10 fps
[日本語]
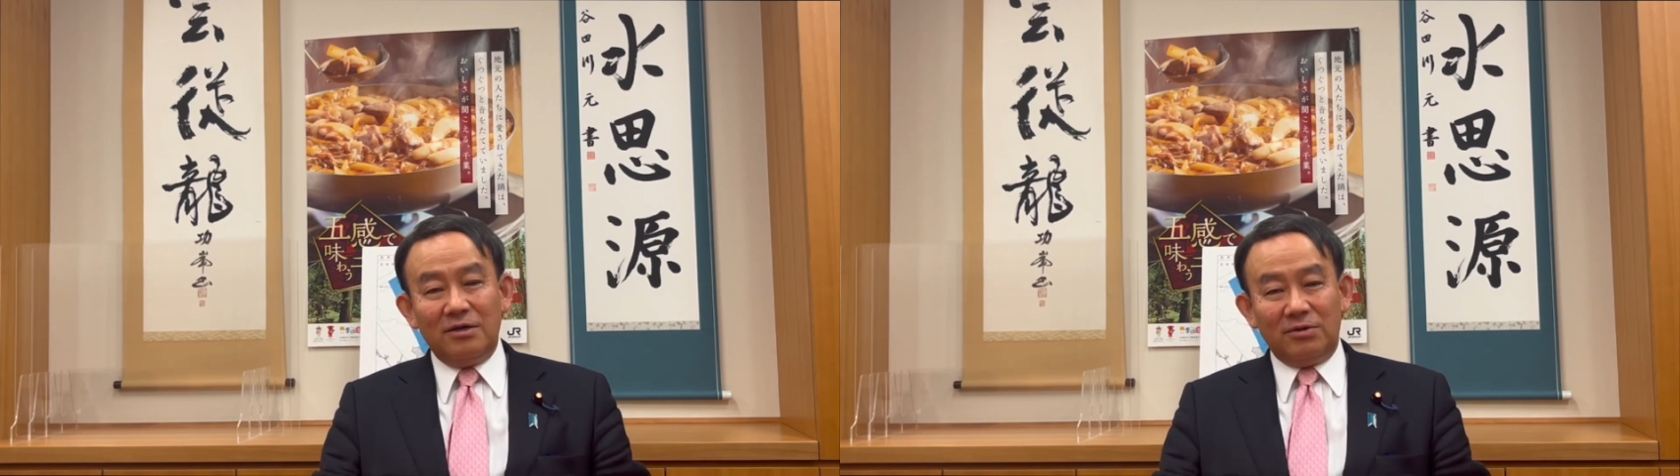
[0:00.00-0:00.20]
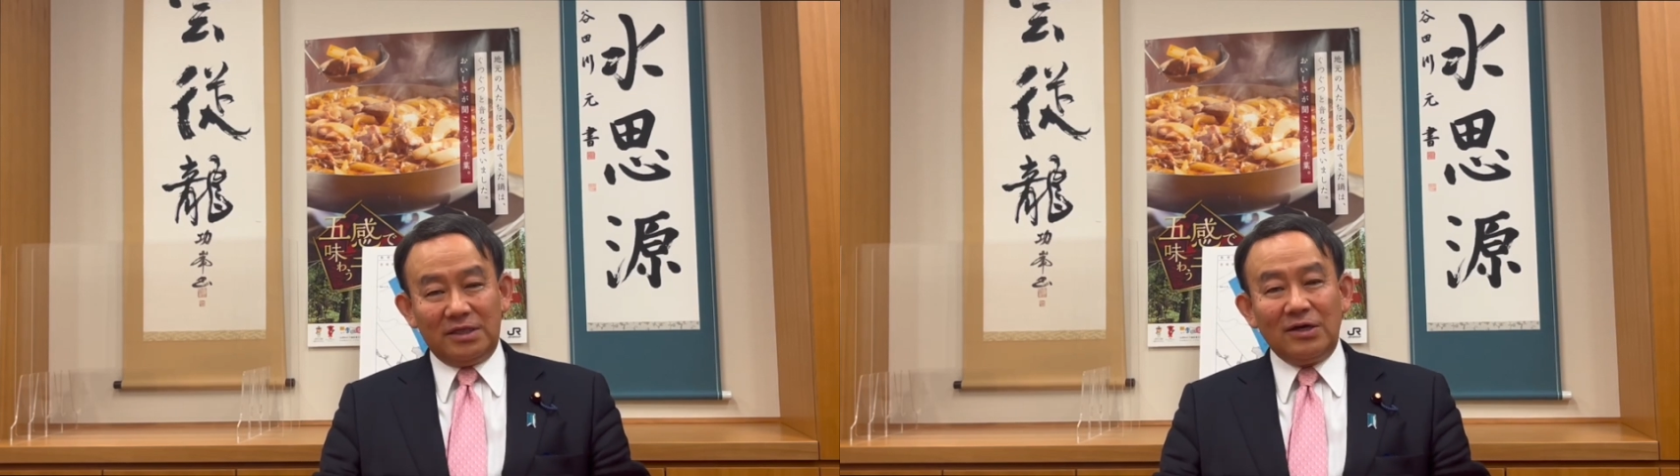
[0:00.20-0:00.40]

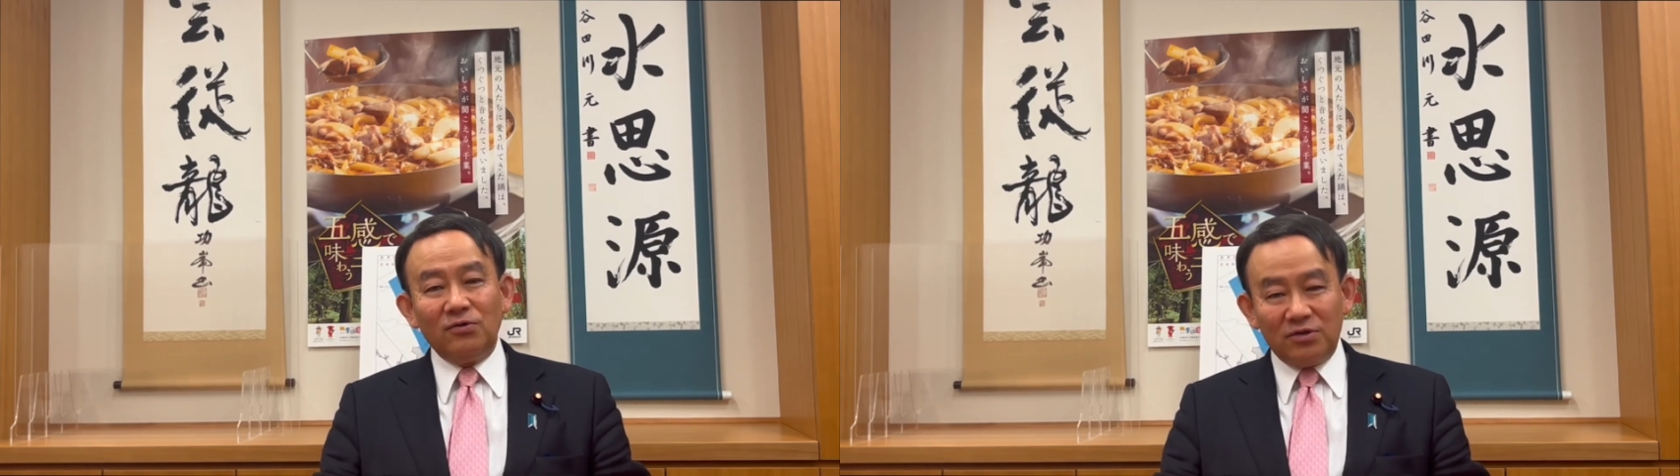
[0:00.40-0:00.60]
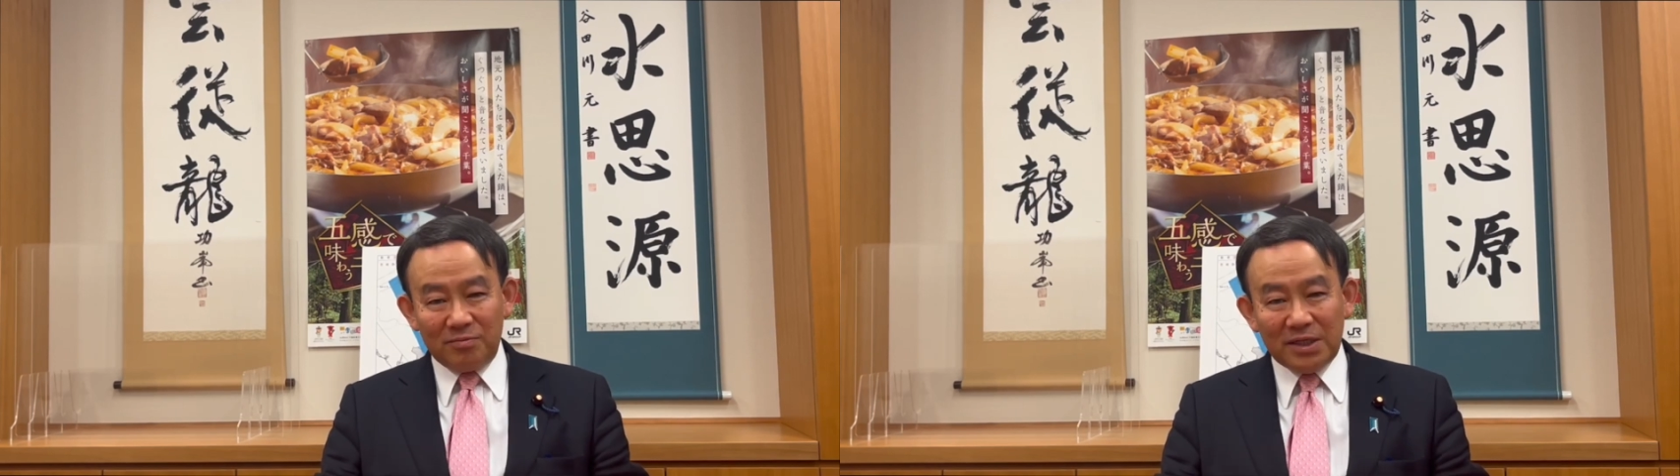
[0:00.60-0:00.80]
私は
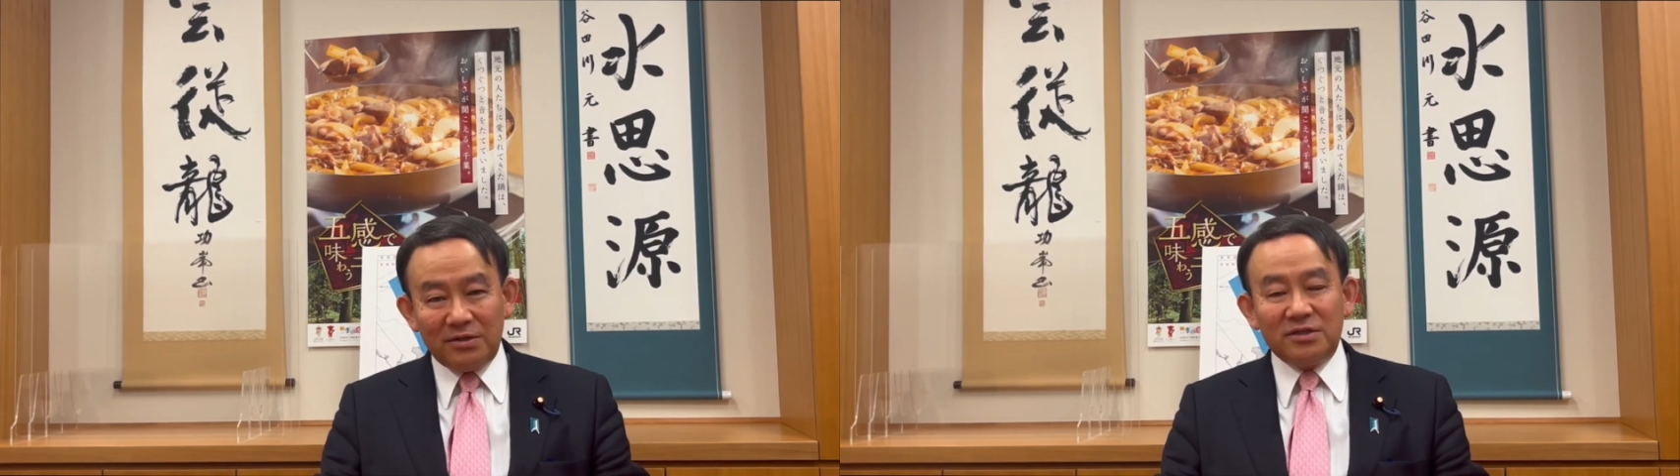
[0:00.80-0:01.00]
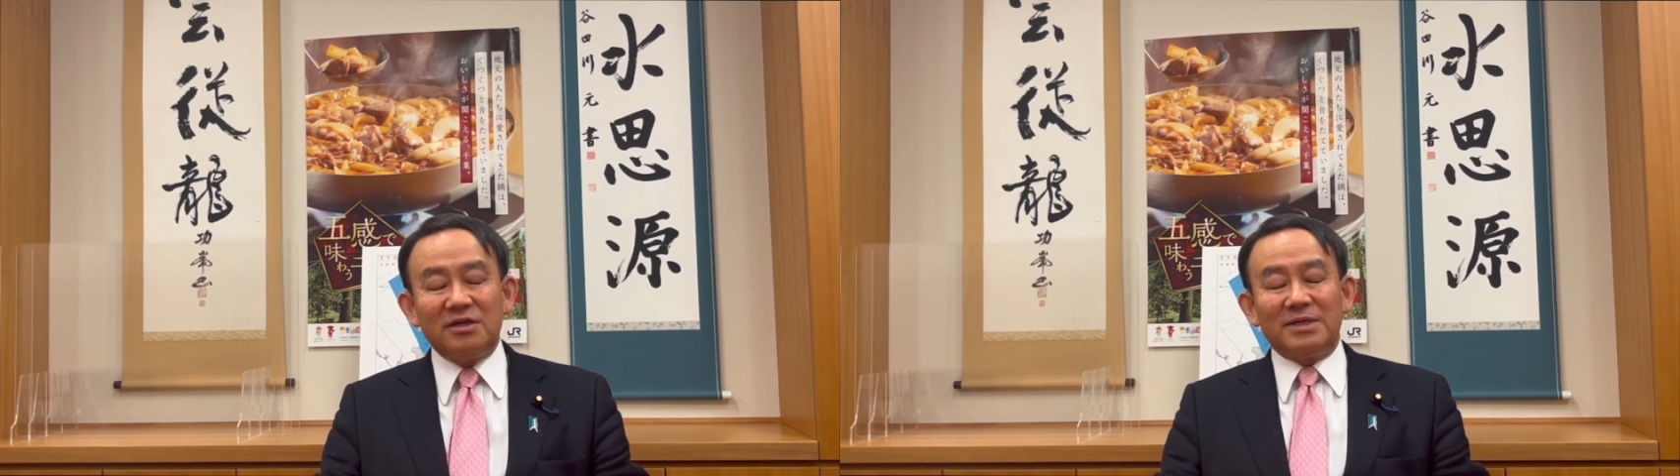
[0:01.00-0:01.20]
本当にびっく
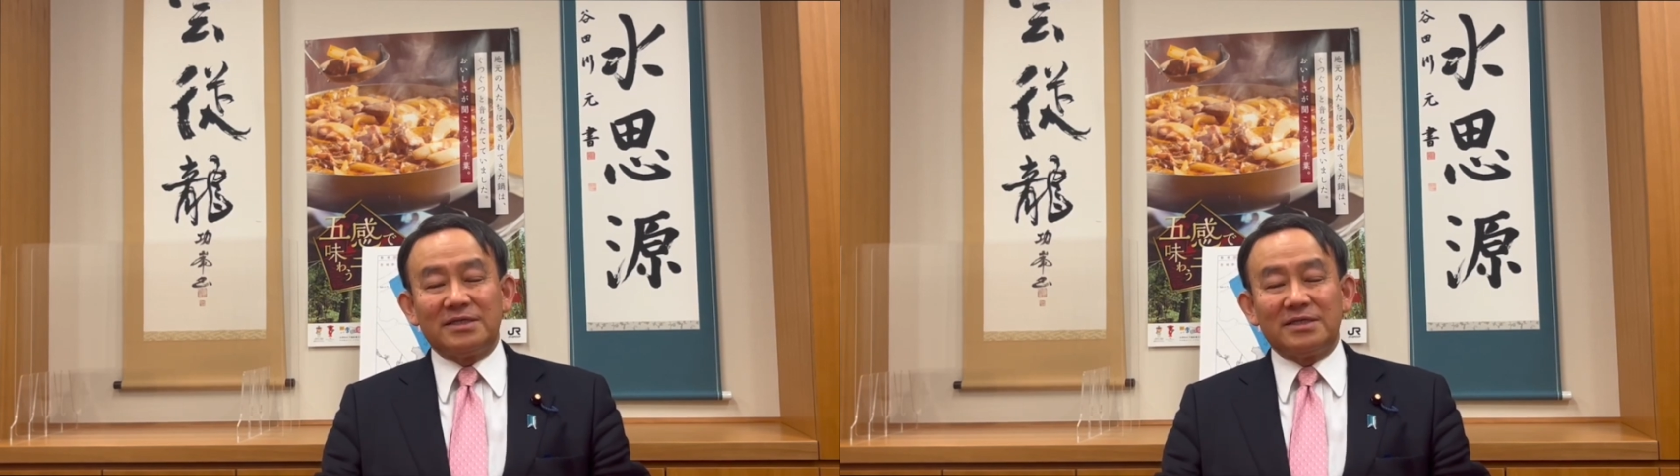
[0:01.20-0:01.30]
りしてま